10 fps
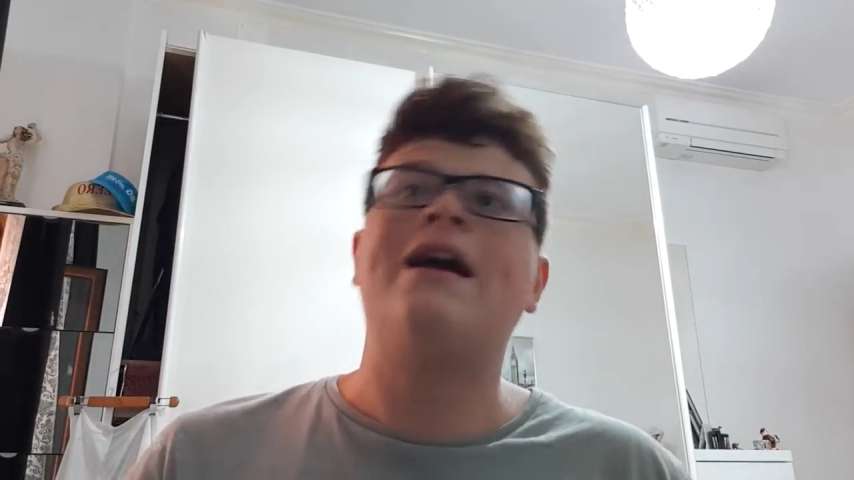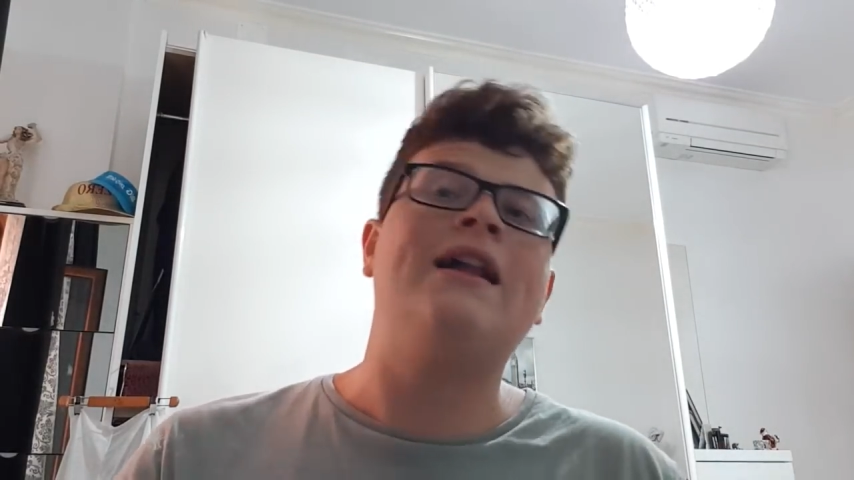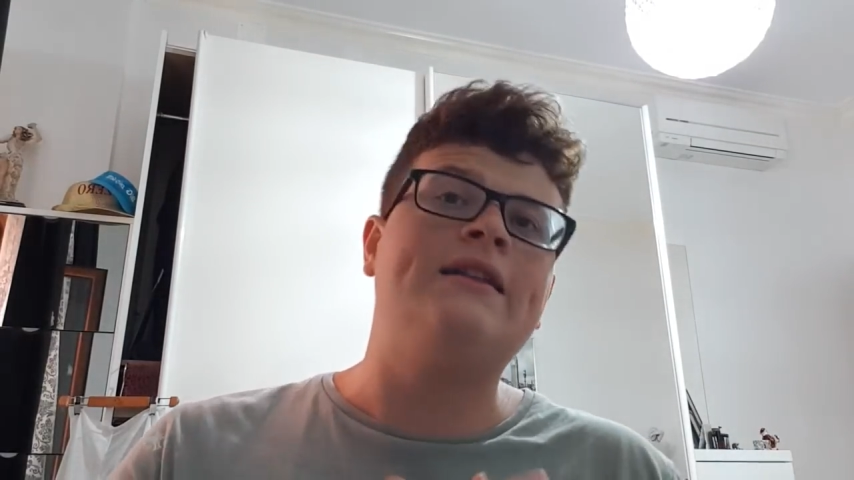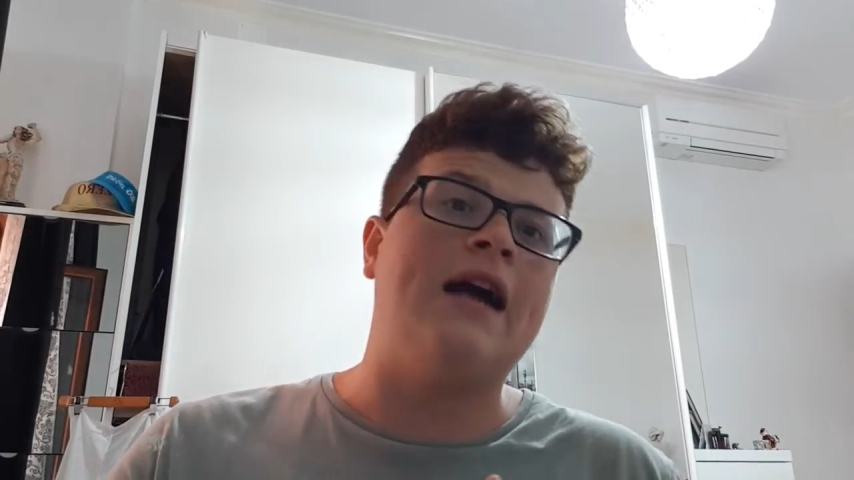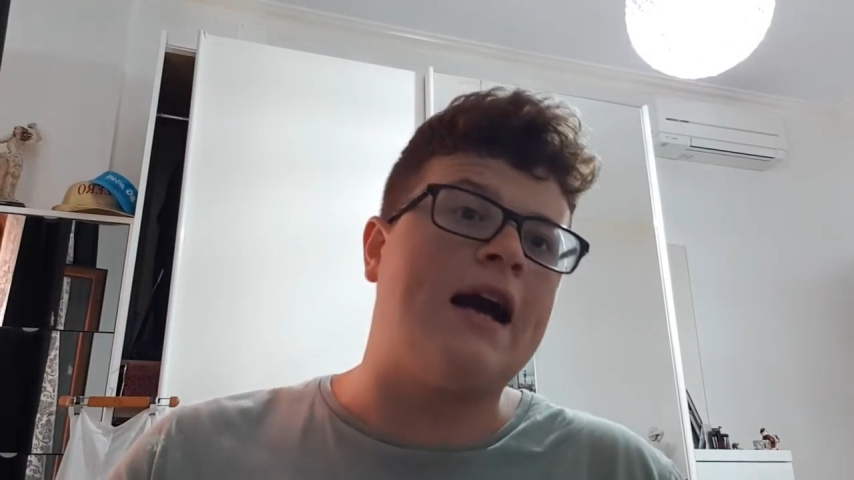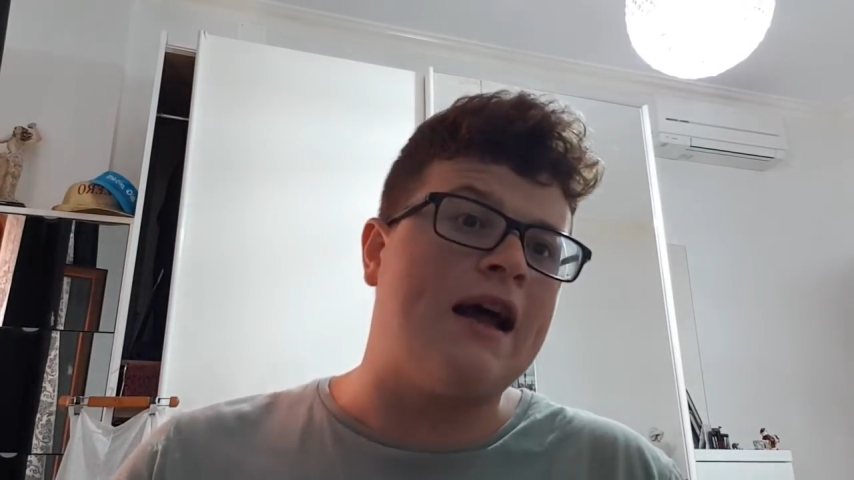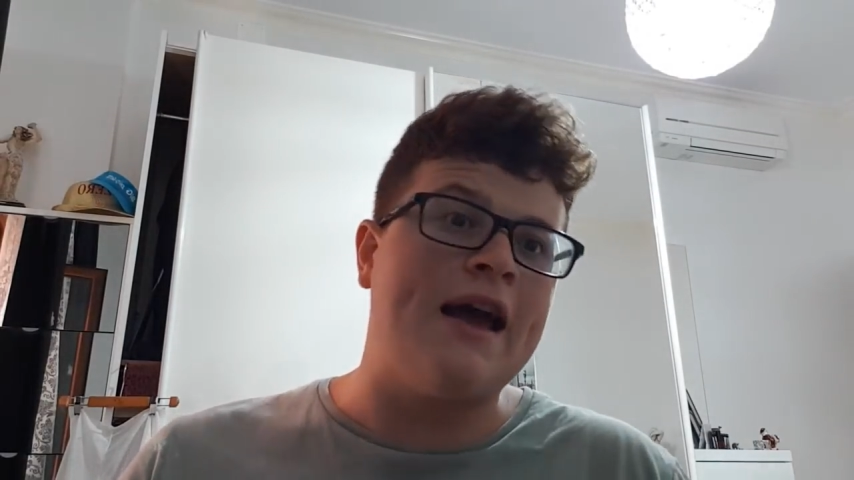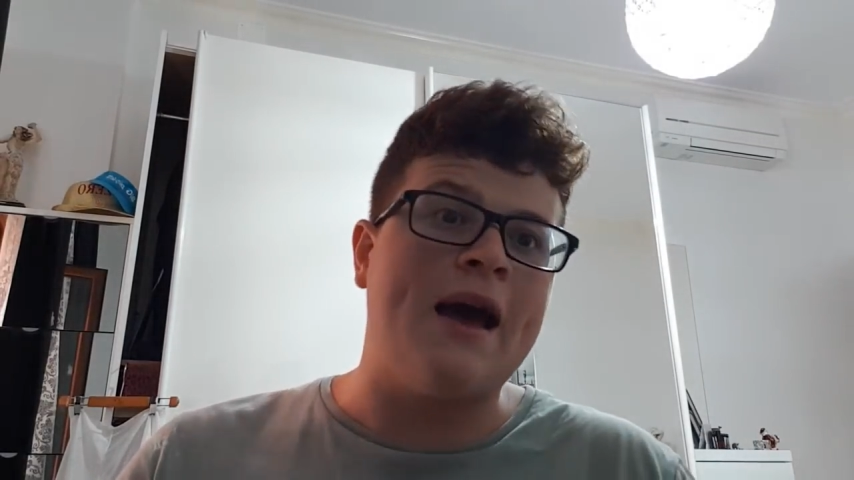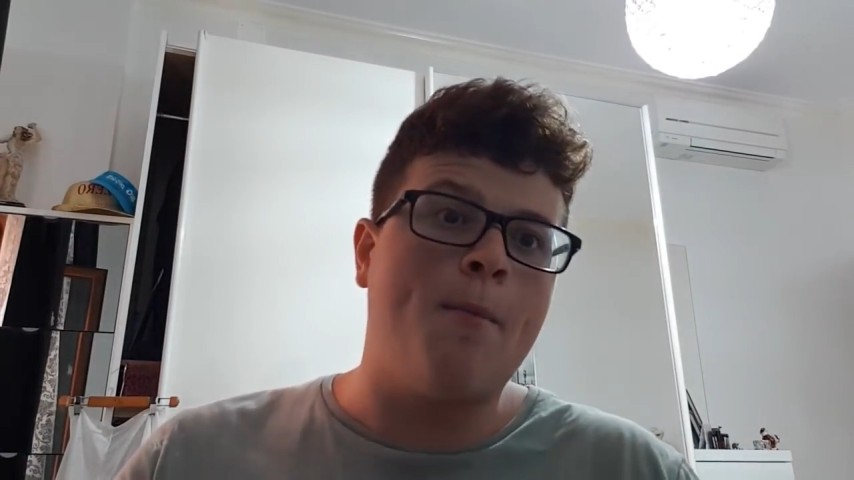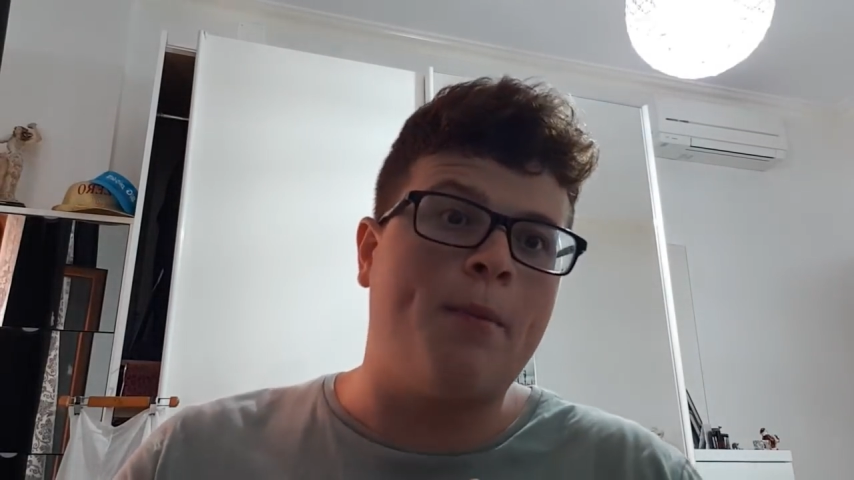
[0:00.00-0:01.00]
Caldara
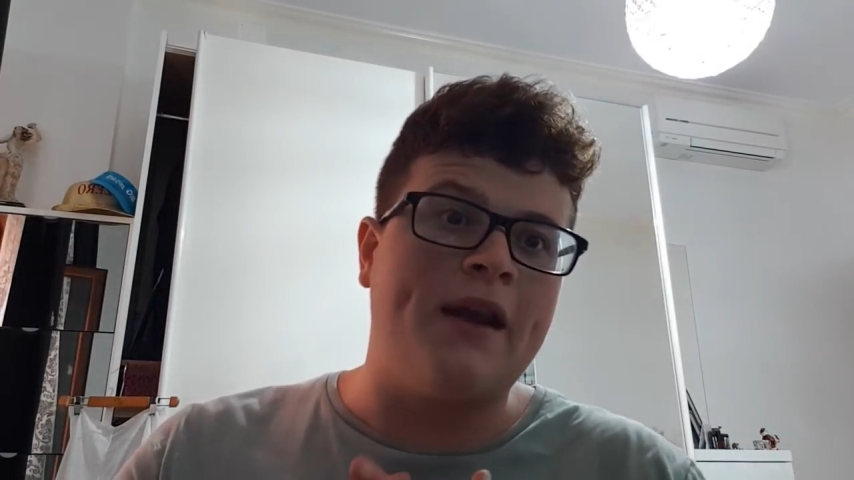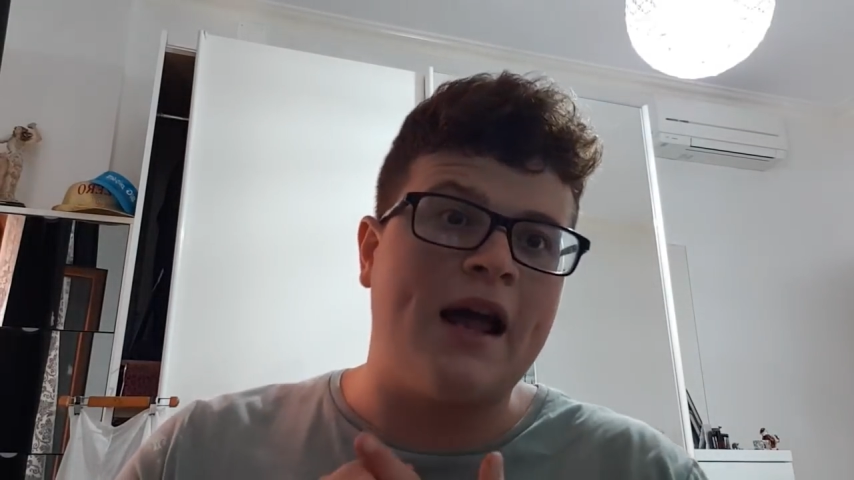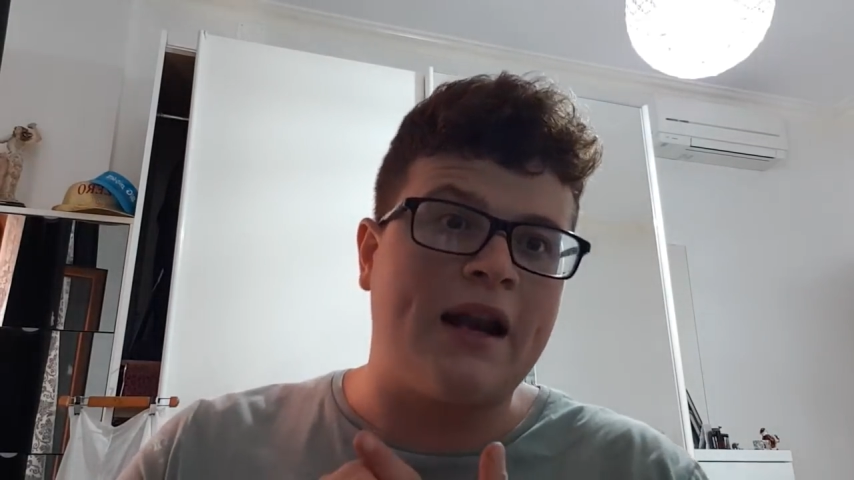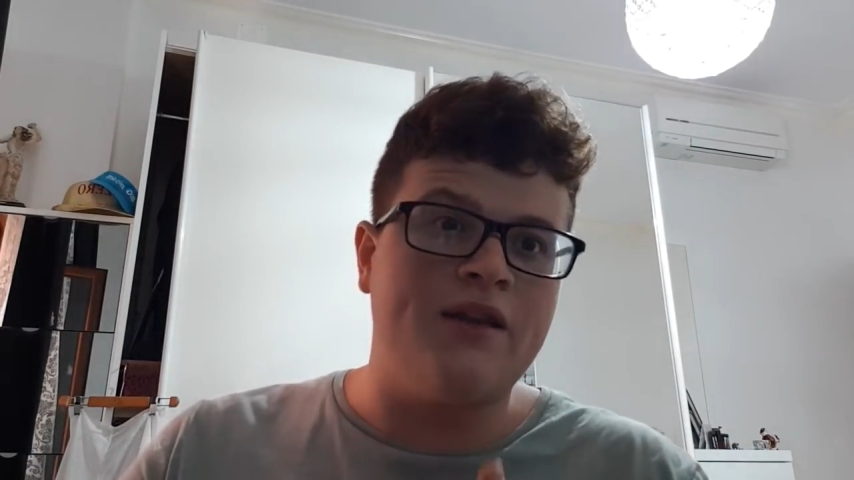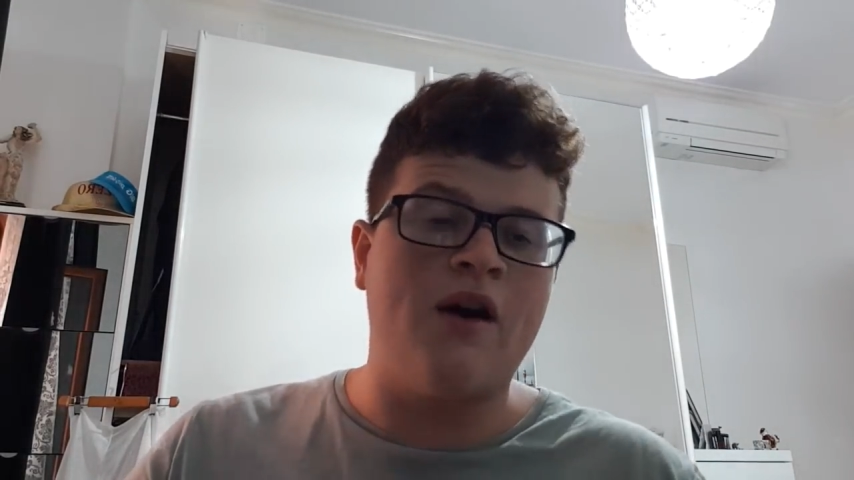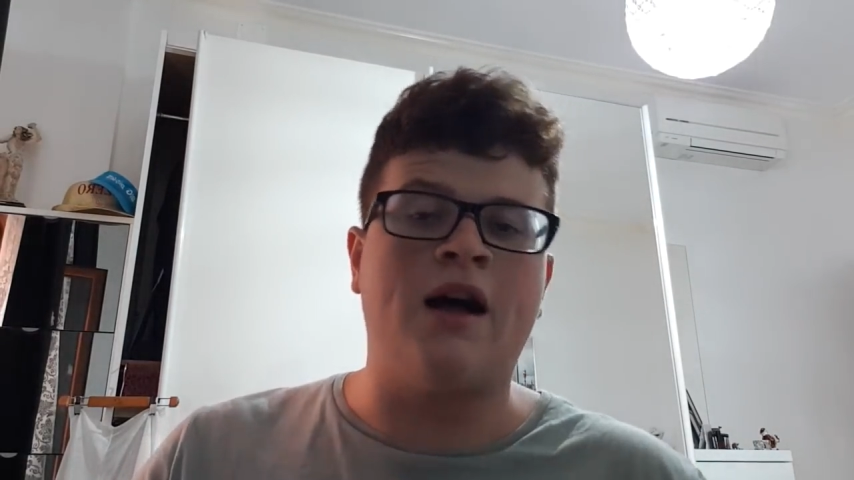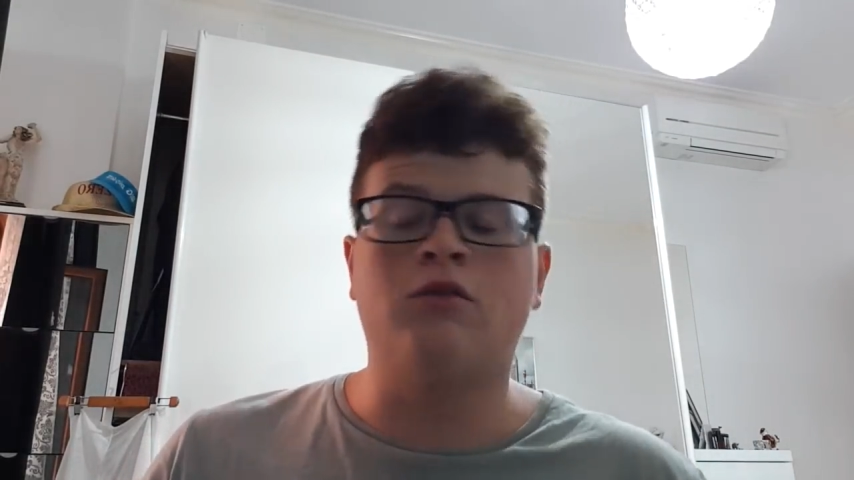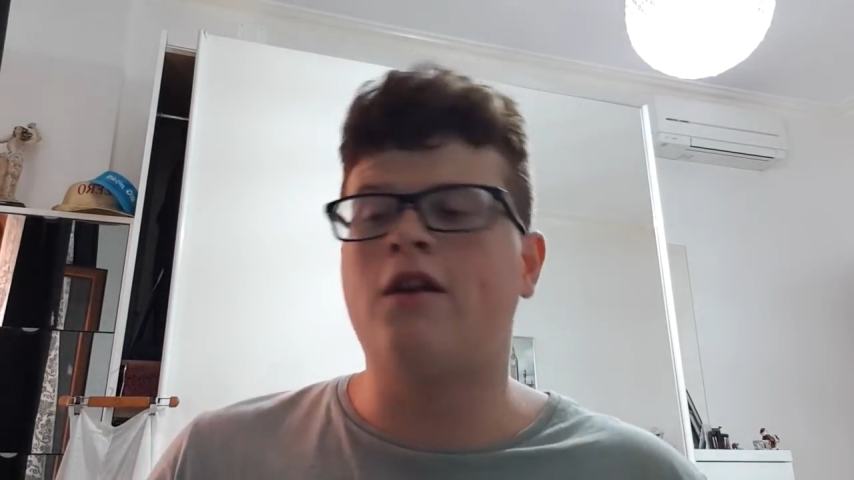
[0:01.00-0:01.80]
è appena arrivato.